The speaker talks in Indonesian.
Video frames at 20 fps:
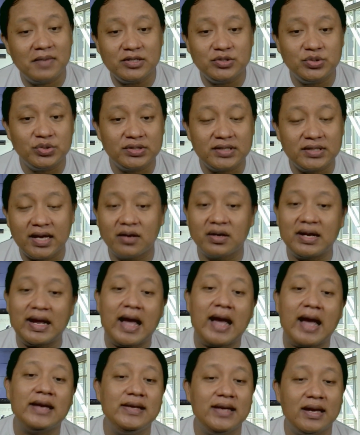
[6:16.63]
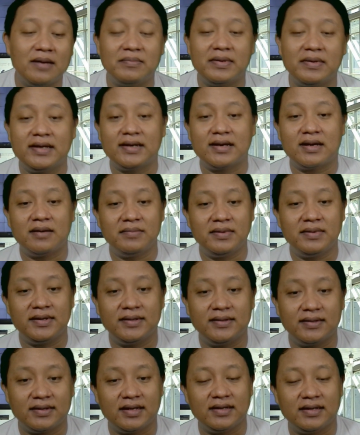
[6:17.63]
jutaan kaya mereka
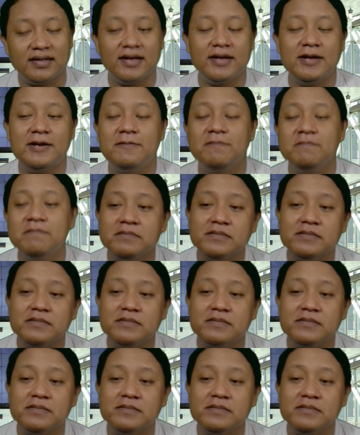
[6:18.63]
begitu kan ya.